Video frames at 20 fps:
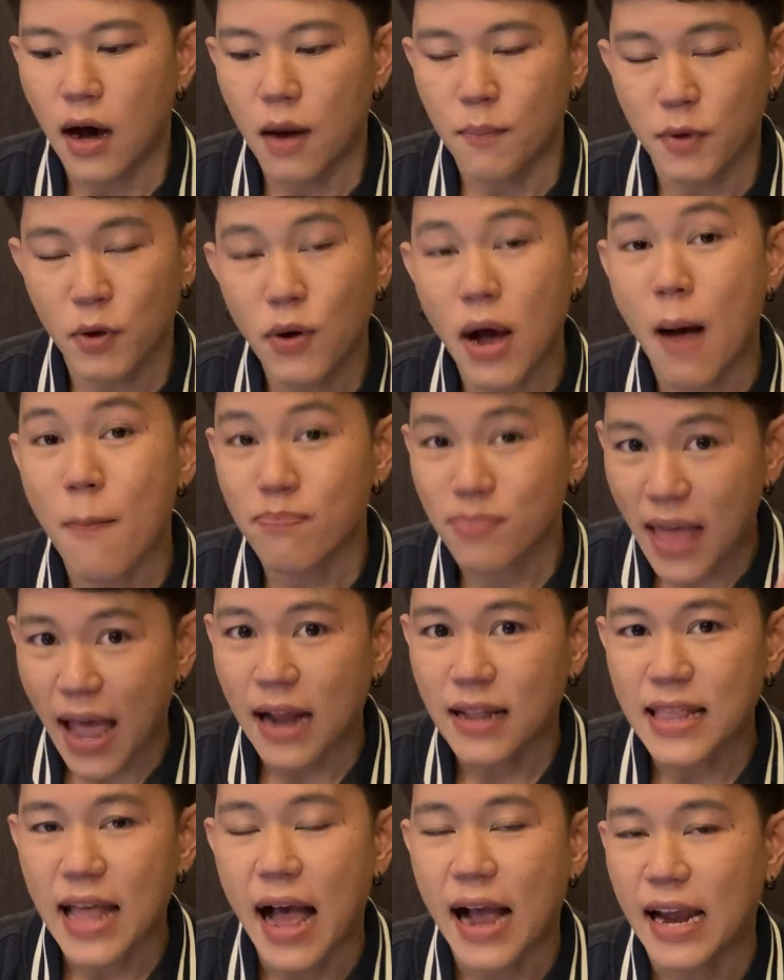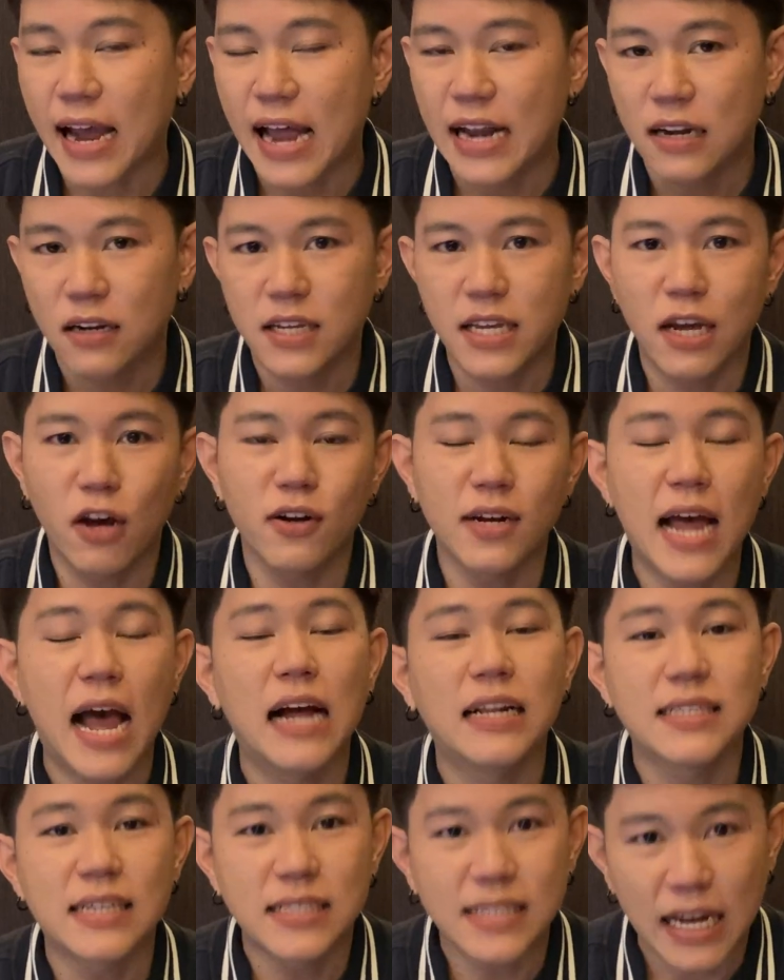มีความแตกต่างกันที่ค่อนข้า
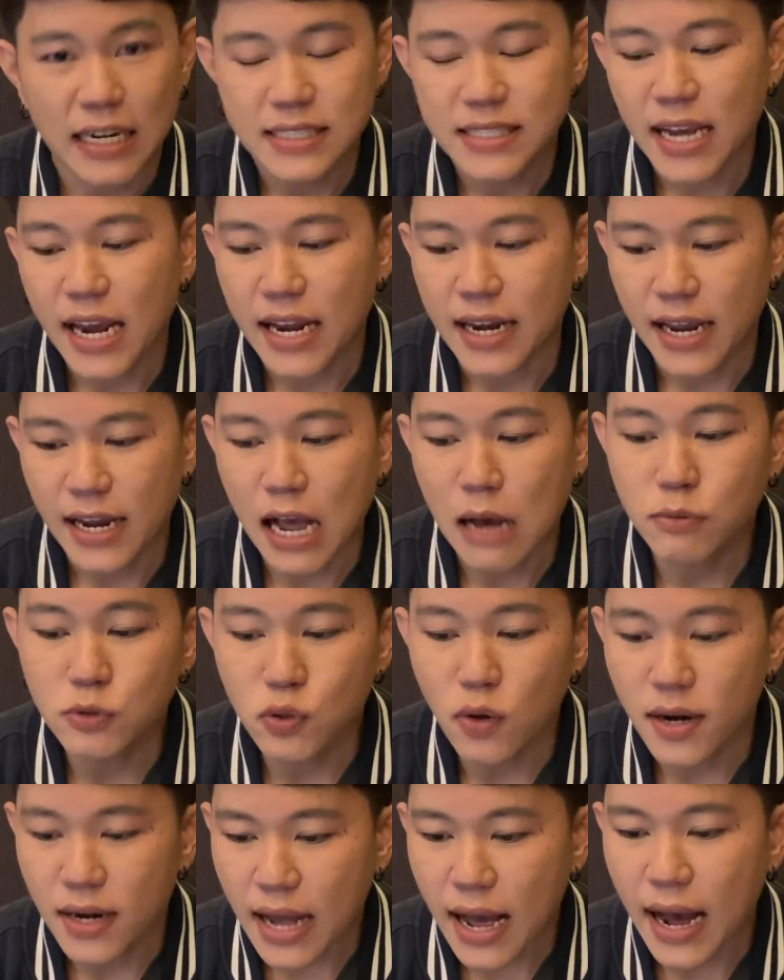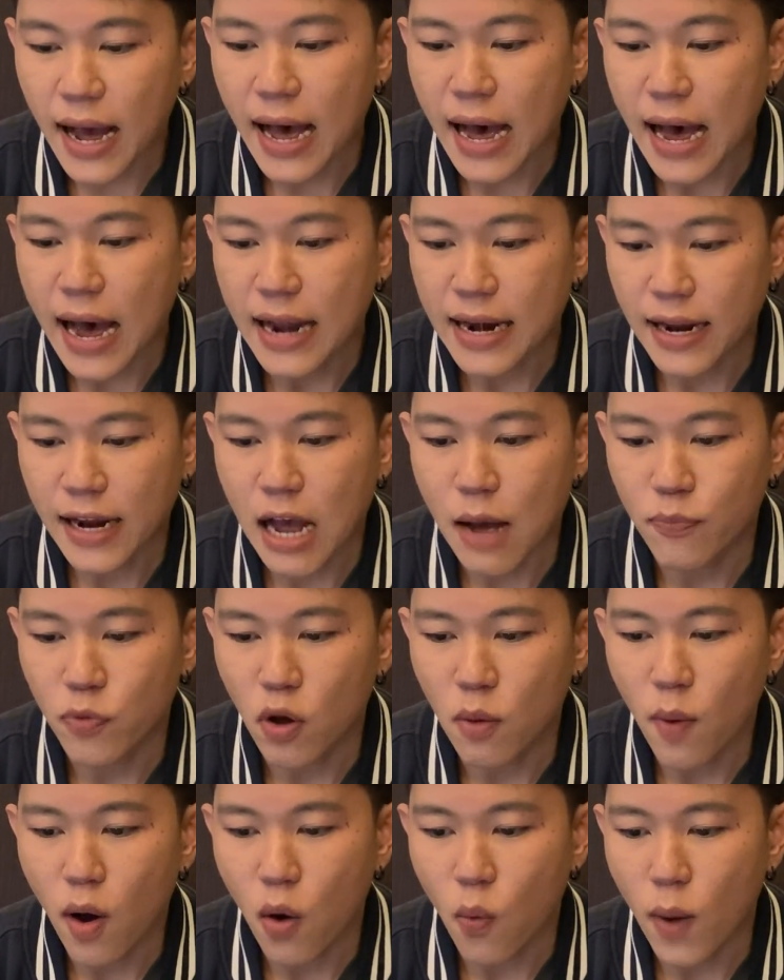งจะชัดเจนนะครับส่วนราคานะครั
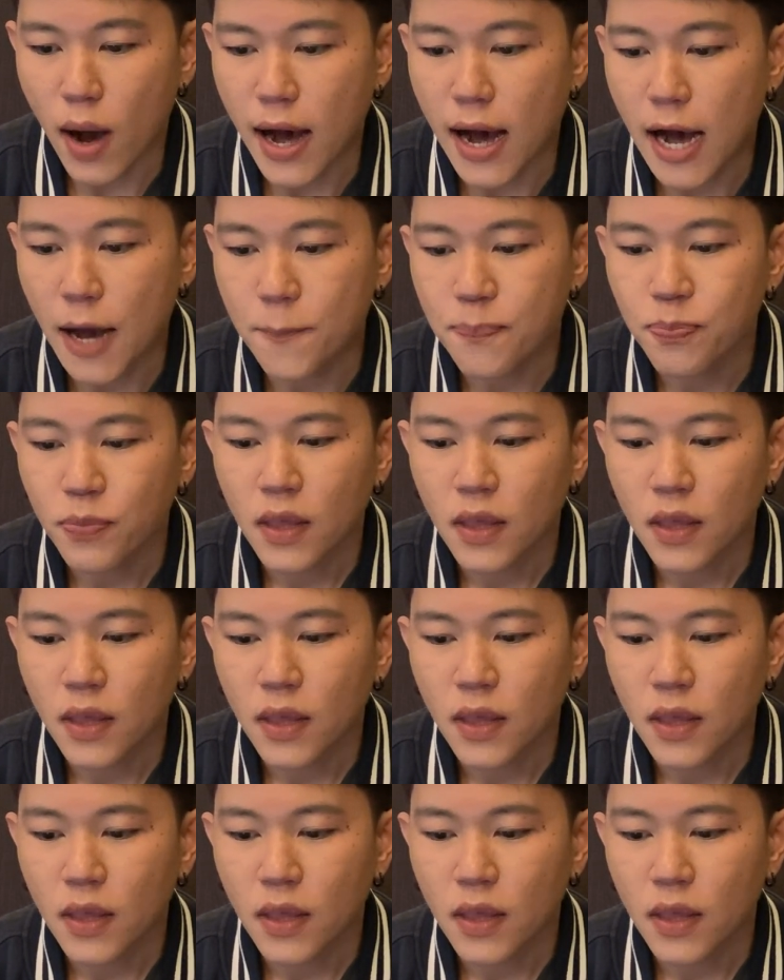บต้องบอกว่า